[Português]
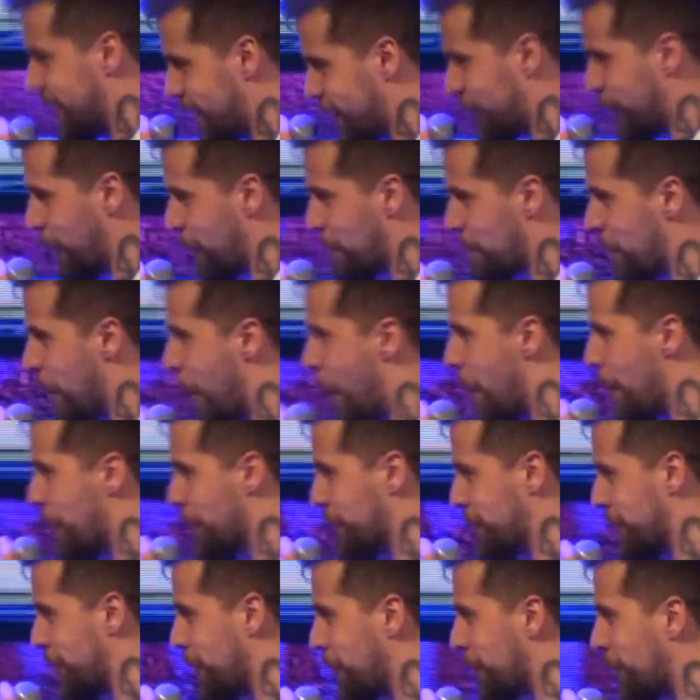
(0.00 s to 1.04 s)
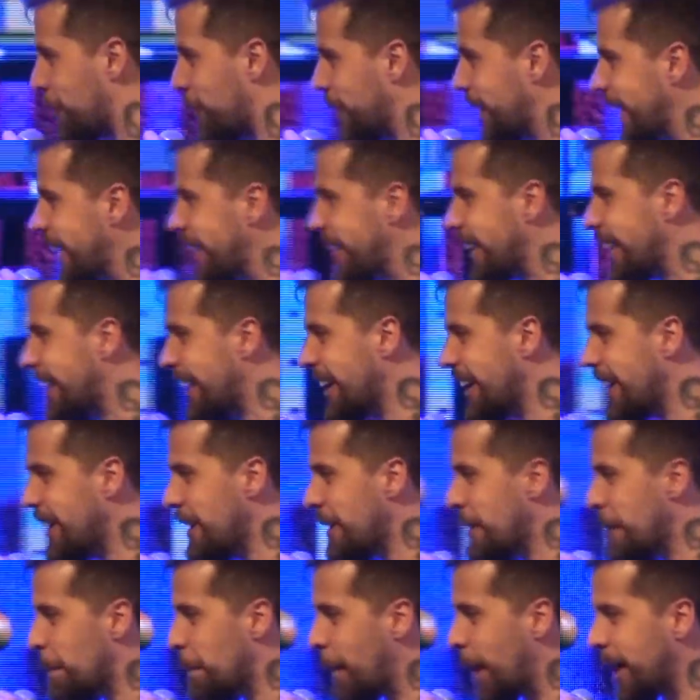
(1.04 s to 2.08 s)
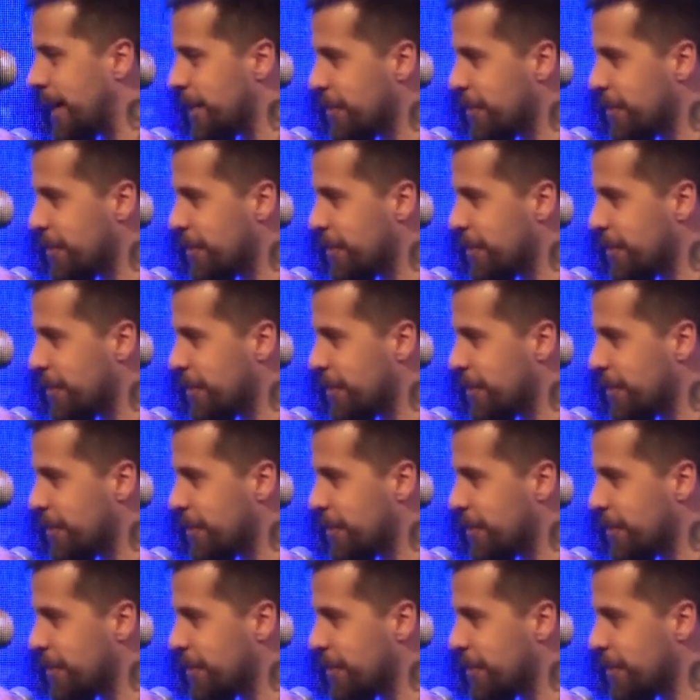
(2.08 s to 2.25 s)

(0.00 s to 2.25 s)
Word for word: isso foi bom ou foi ruim, mas